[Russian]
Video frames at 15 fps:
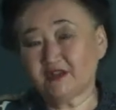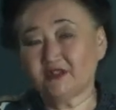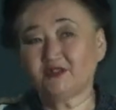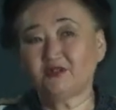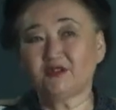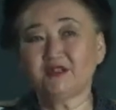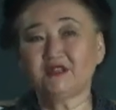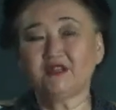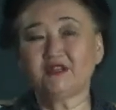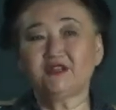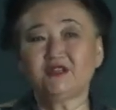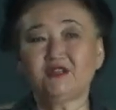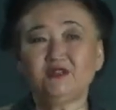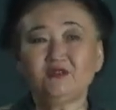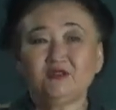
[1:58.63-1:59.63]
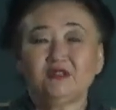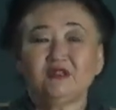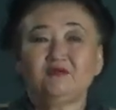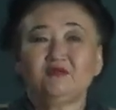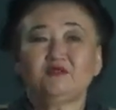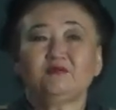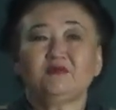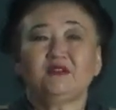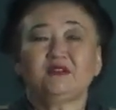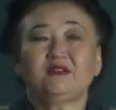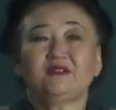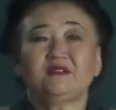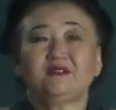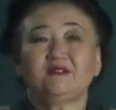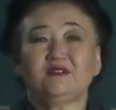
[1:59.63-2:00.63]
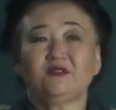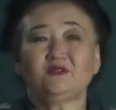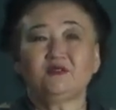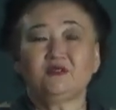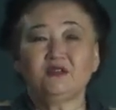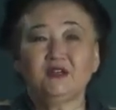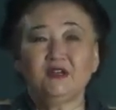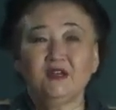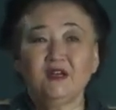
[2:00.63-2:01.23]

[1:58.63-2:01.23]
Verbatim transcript: который старше ее, и она, в общем-то, оказывается такой